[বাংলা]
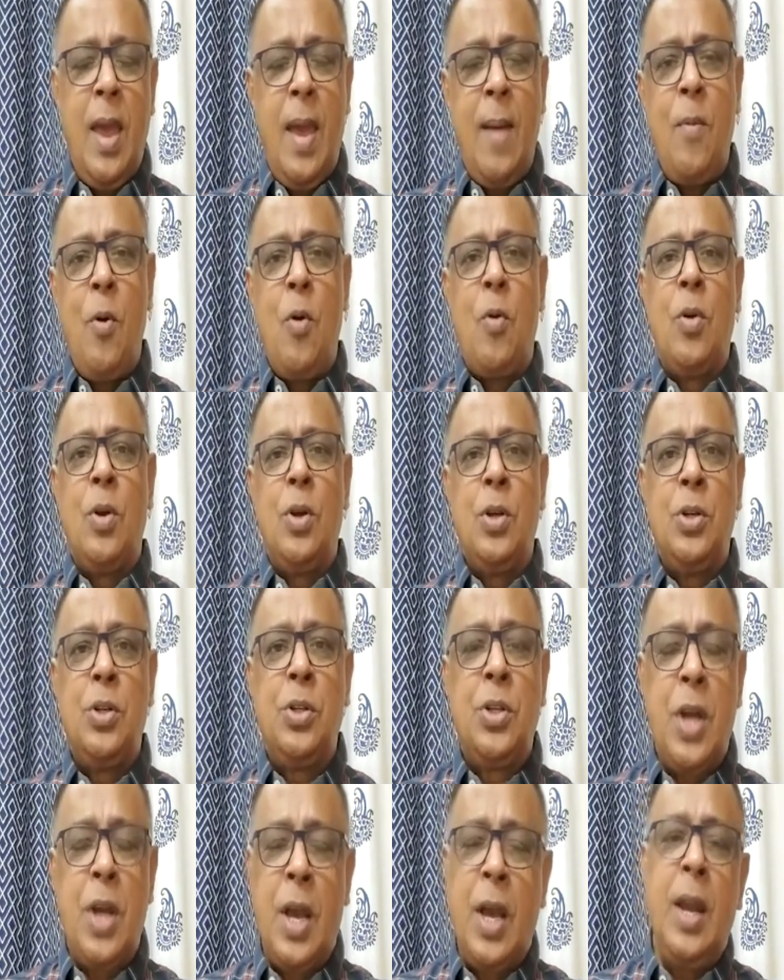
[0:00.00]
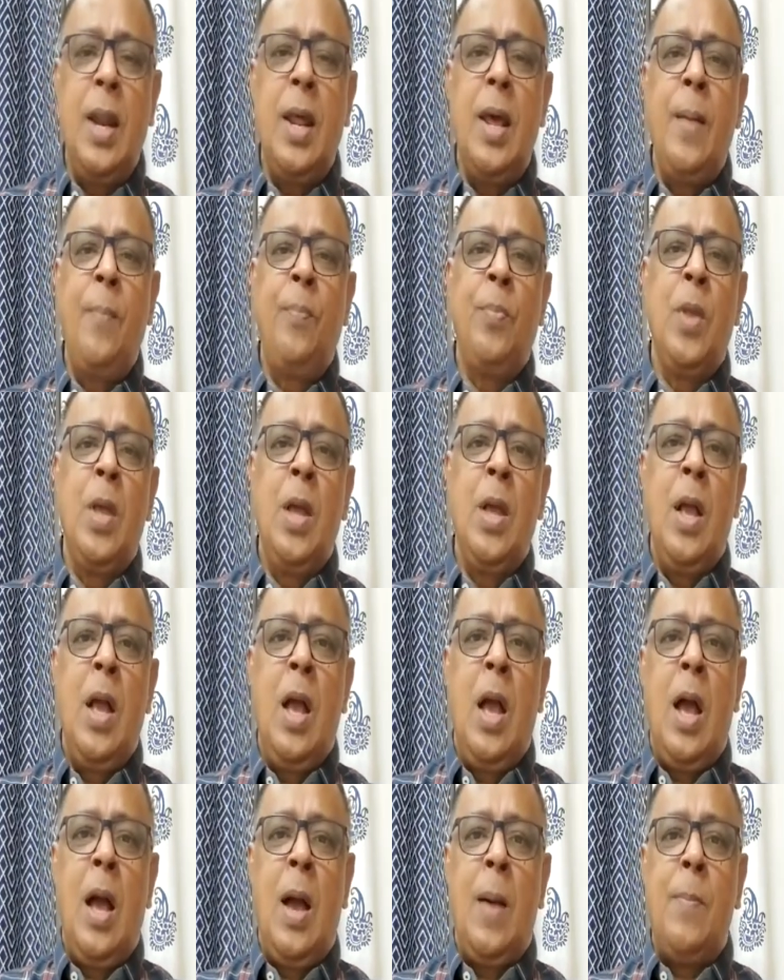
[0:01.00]
এবং সেখানে
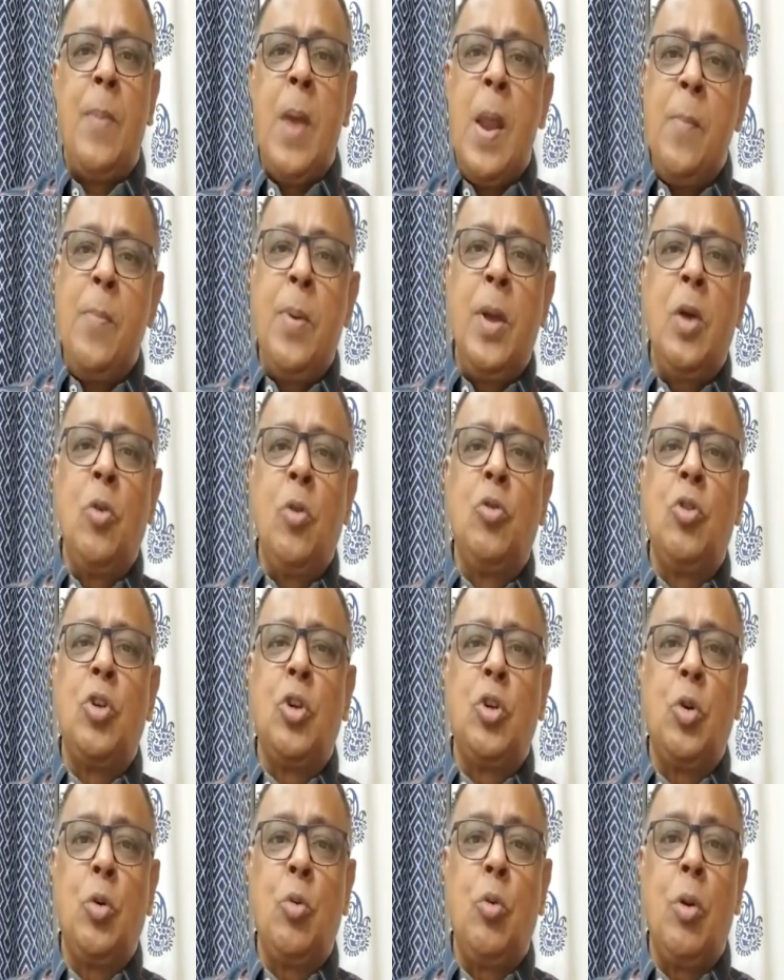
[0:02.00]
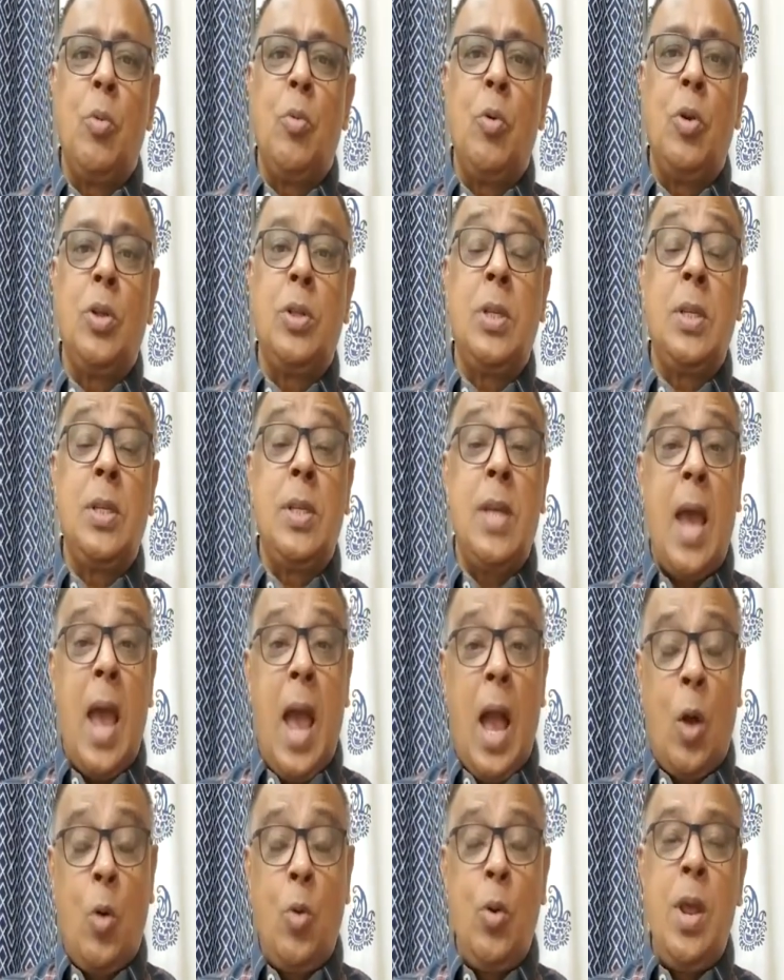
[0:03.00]
বিএনপিকে উদ্দেশ্য করে বলেছে যে
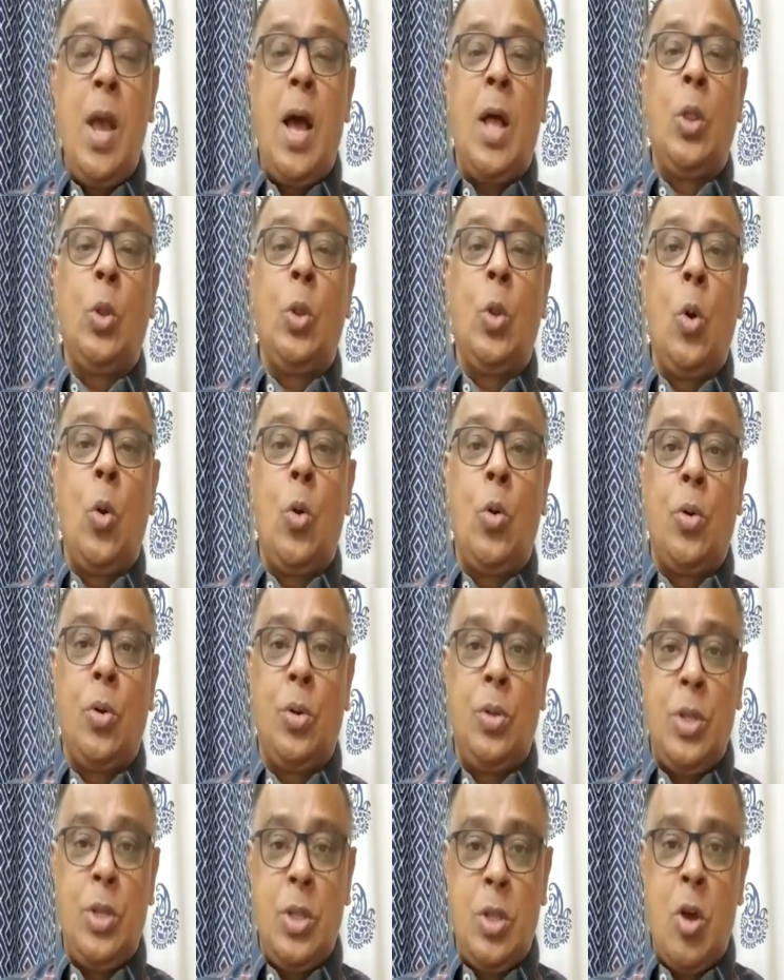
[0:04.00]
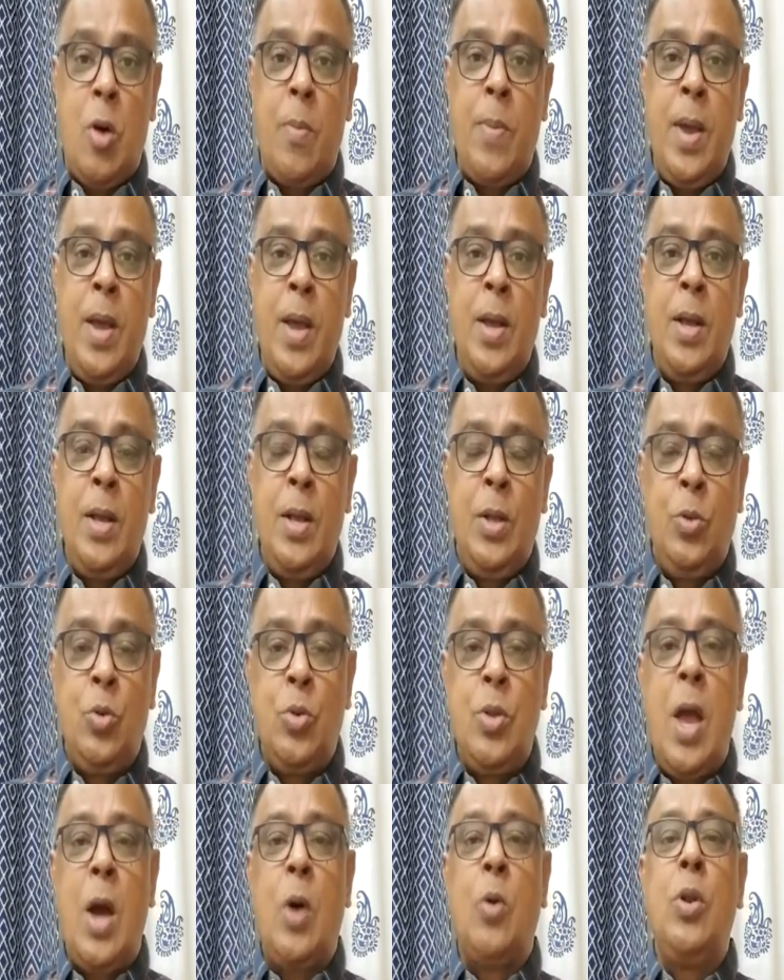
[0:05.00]
এখনই আন্দোলন দিতে হবে
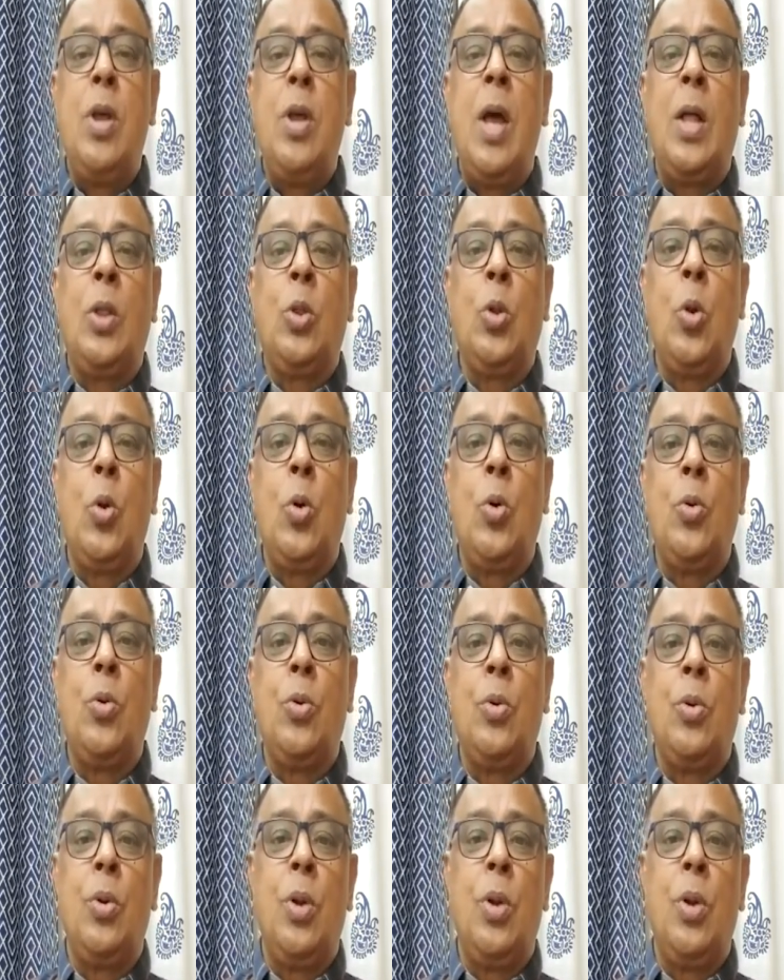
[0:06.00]
যদি এখনই আন্দোলন